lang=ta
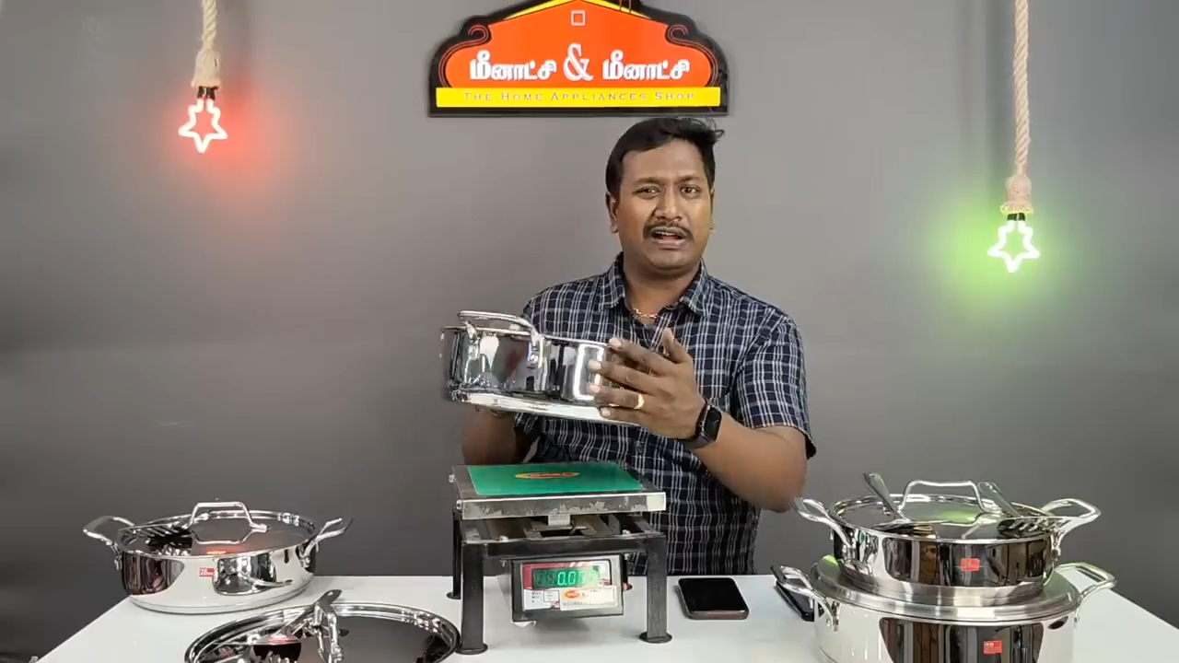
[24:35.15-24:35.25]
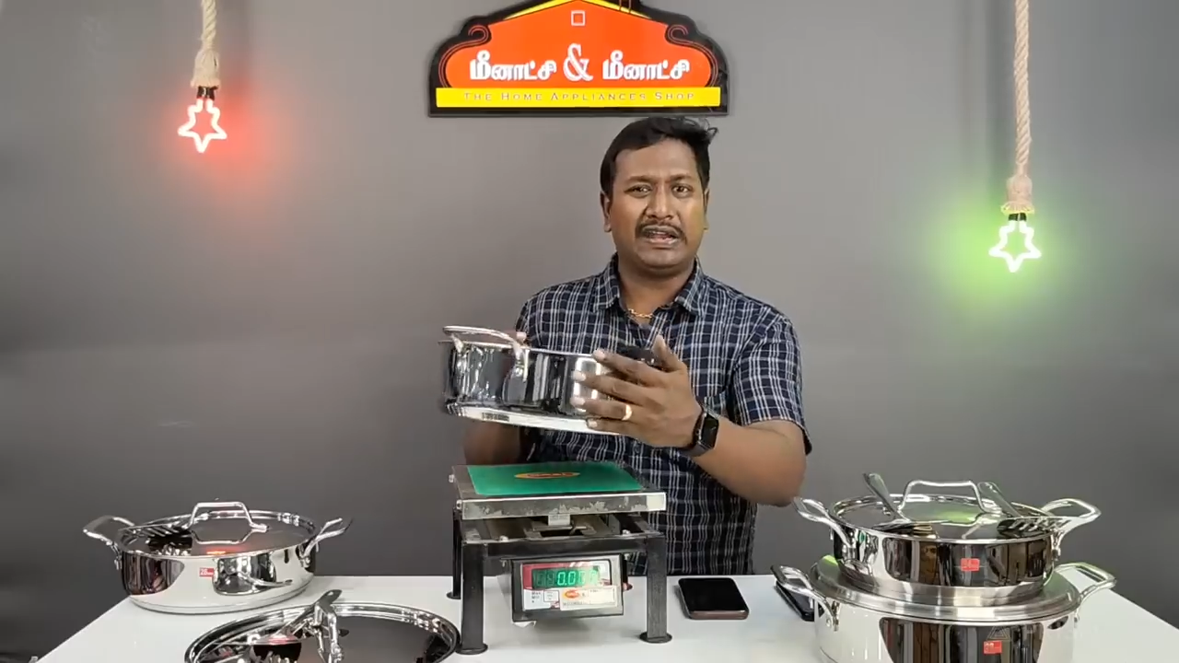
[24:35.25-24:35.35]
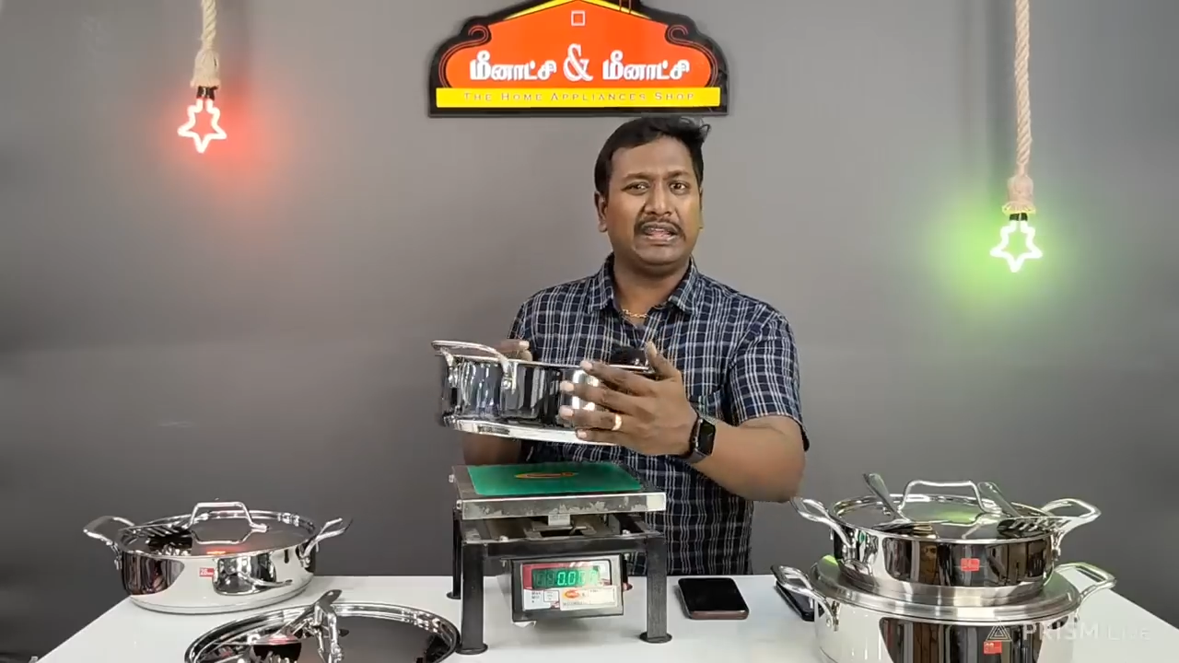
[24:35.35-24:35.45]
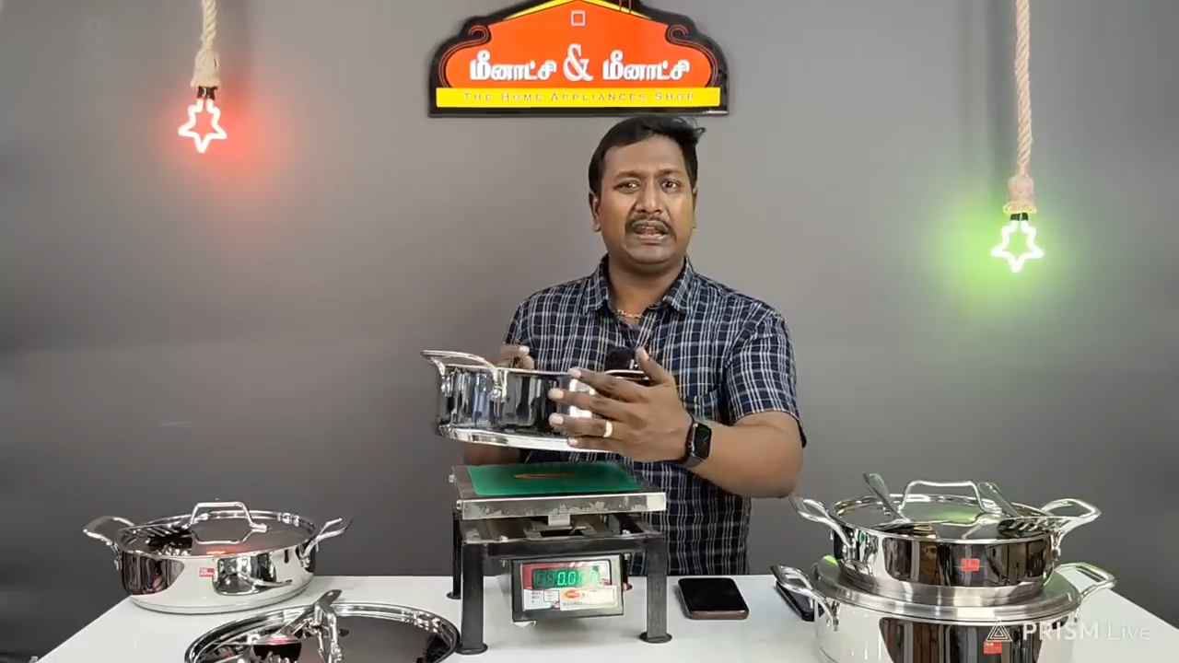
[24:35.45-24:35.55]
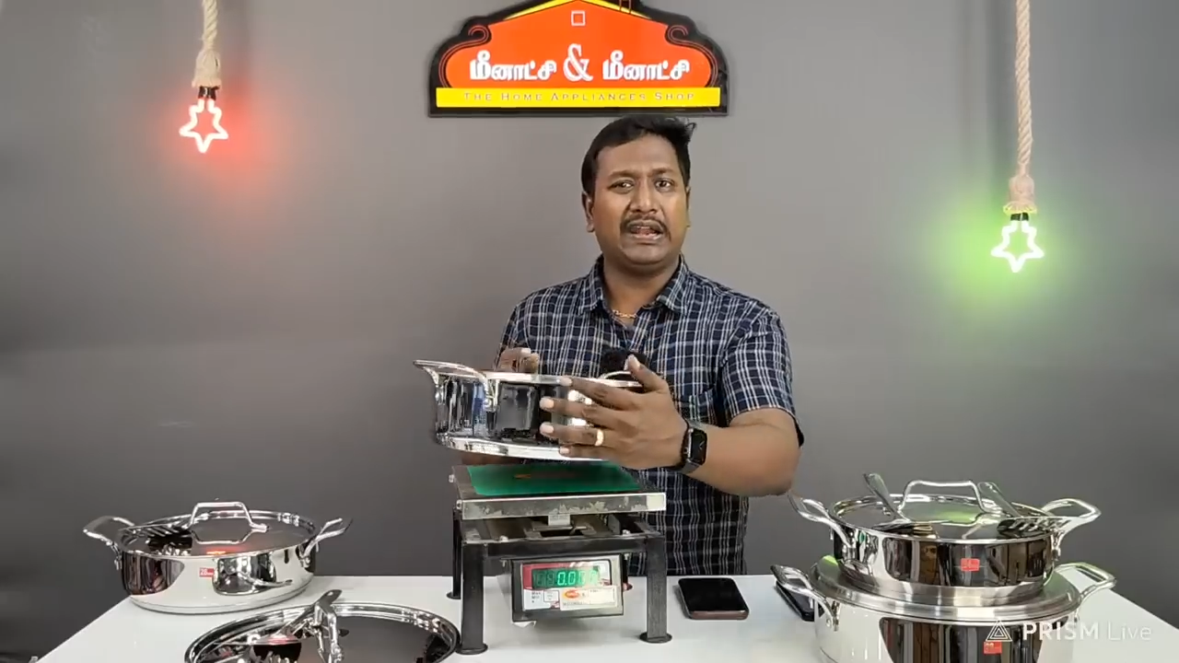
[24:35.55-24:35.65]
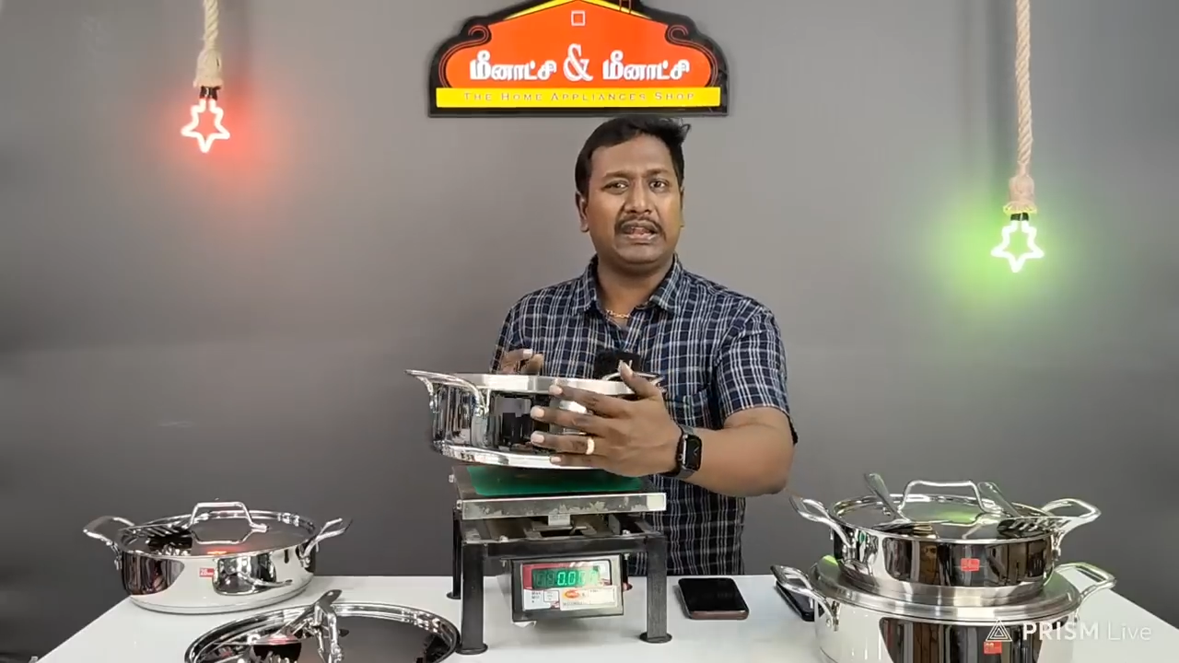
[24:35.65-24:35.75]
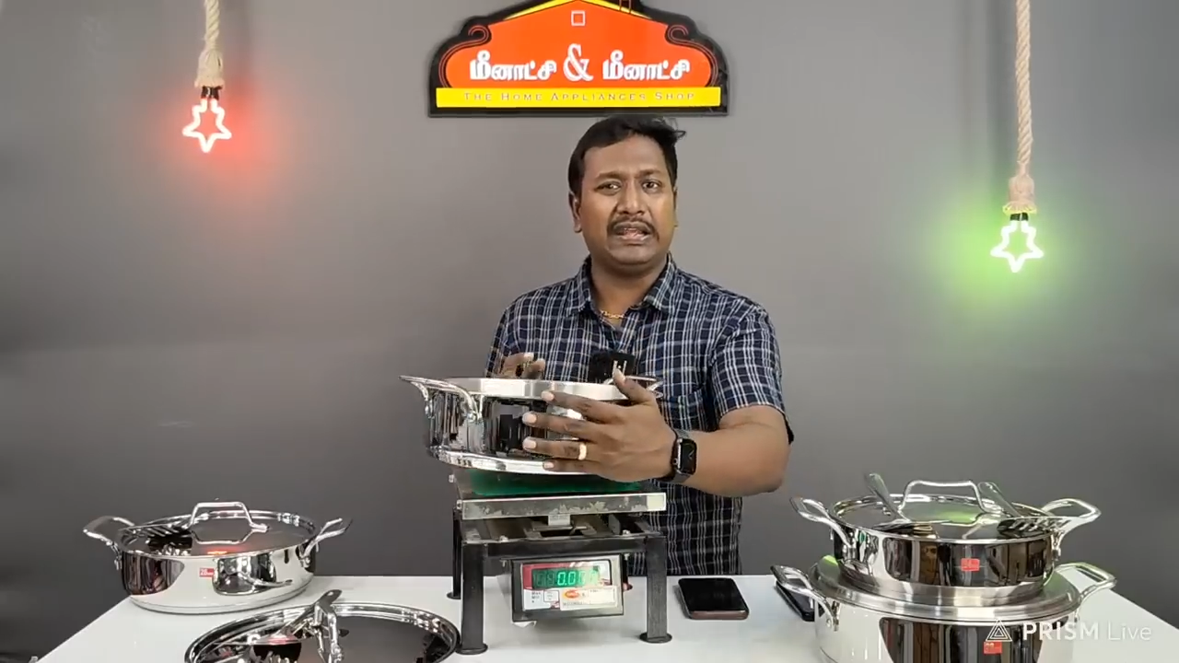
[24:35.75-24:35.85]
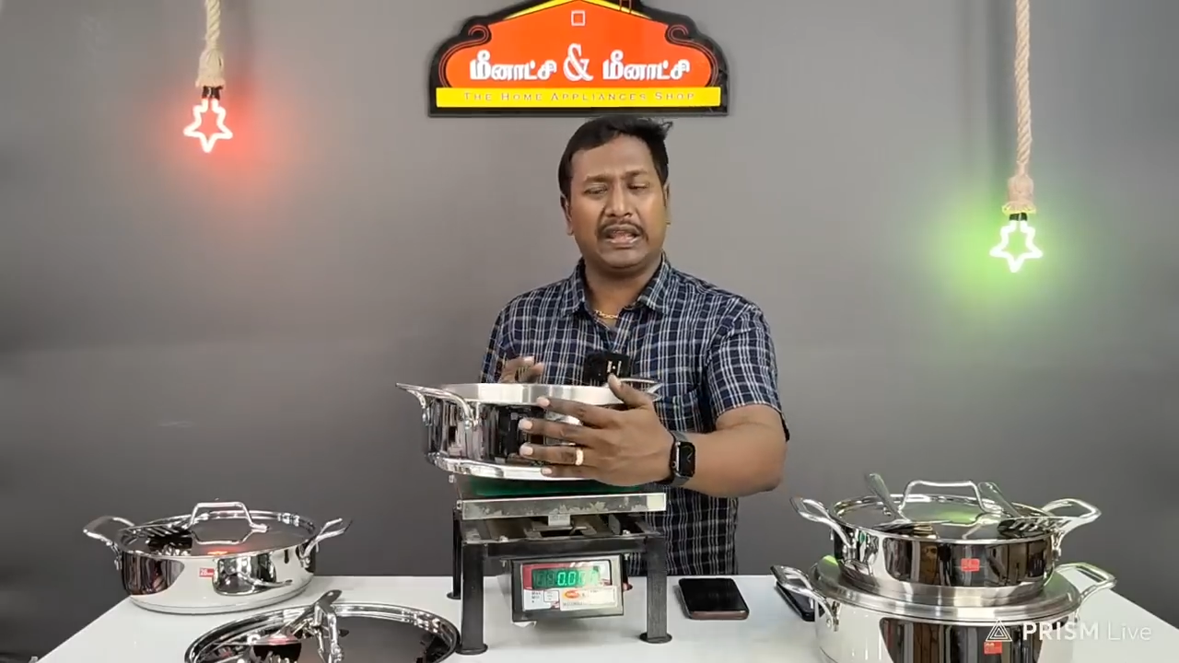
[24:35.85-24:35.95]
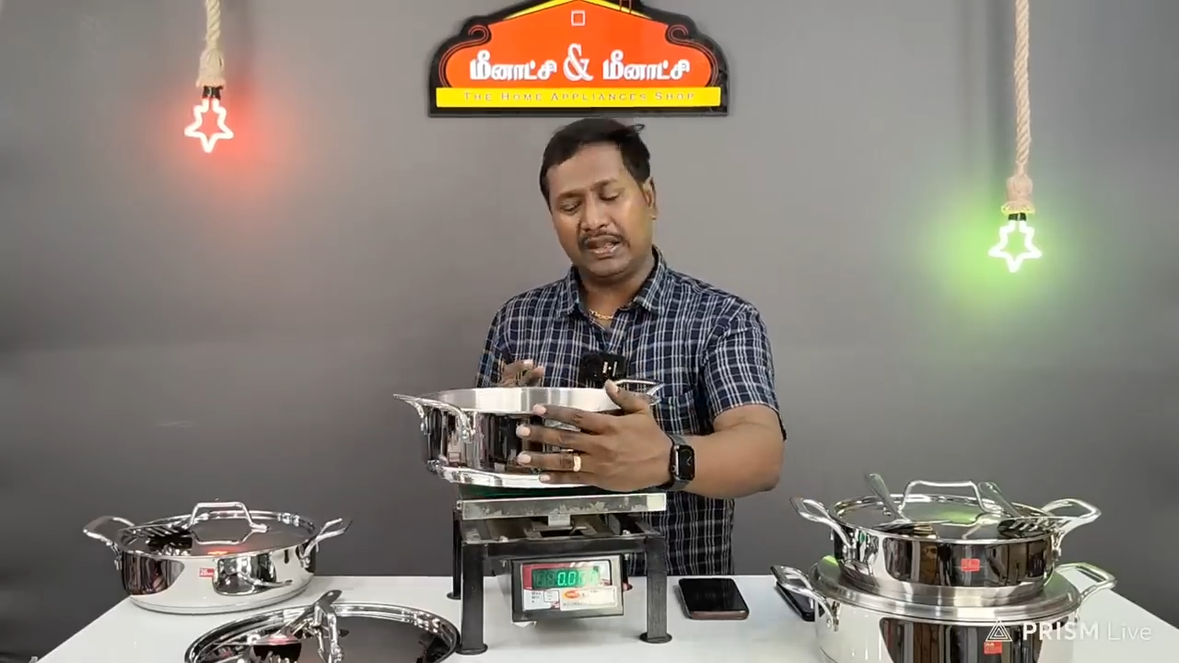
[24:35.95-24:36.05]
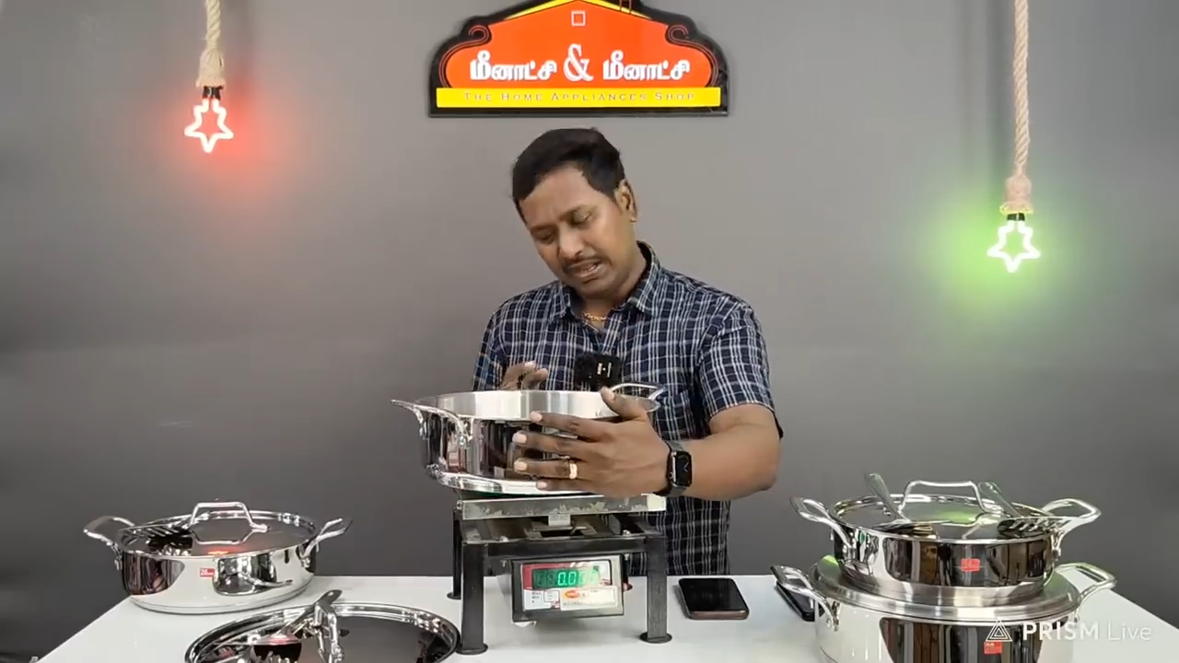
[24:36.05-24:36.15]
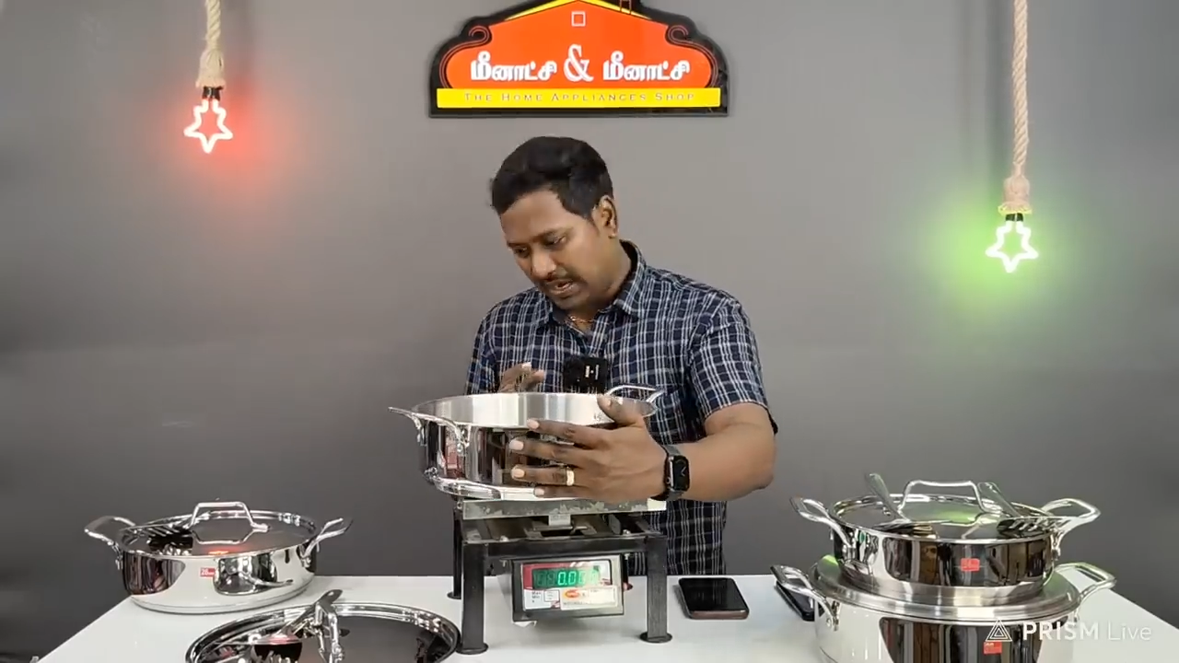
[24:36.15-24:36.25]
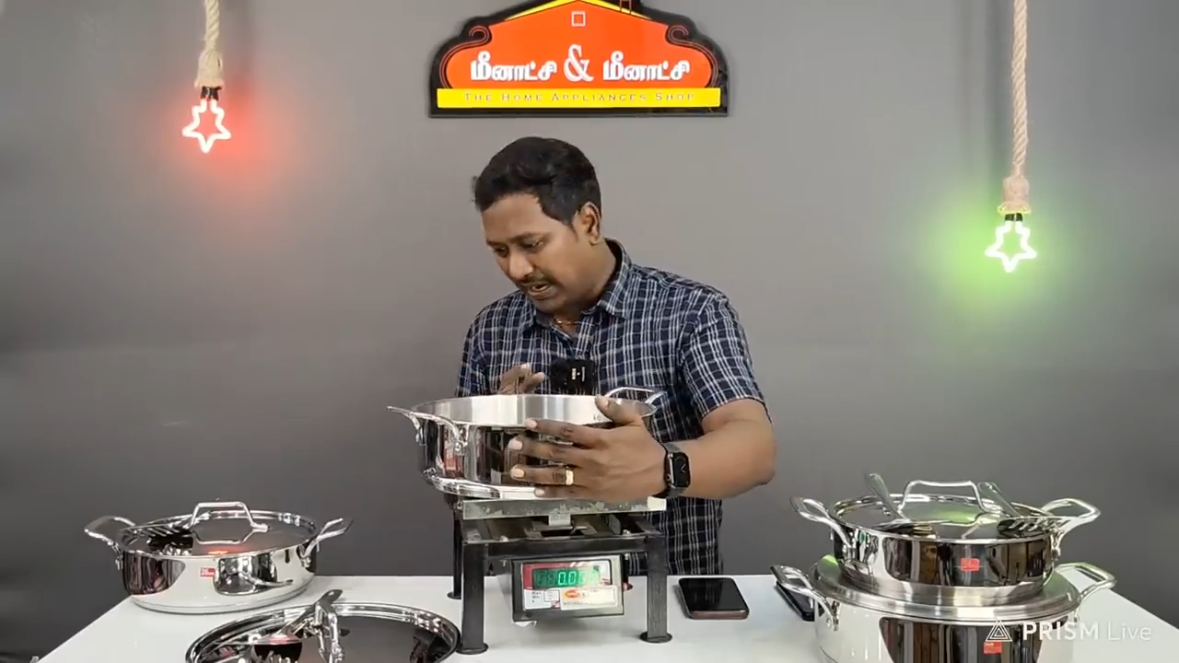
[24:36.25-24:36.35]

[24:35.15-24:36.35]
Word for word: வாங்கினீங்கல்ல நீங்கள்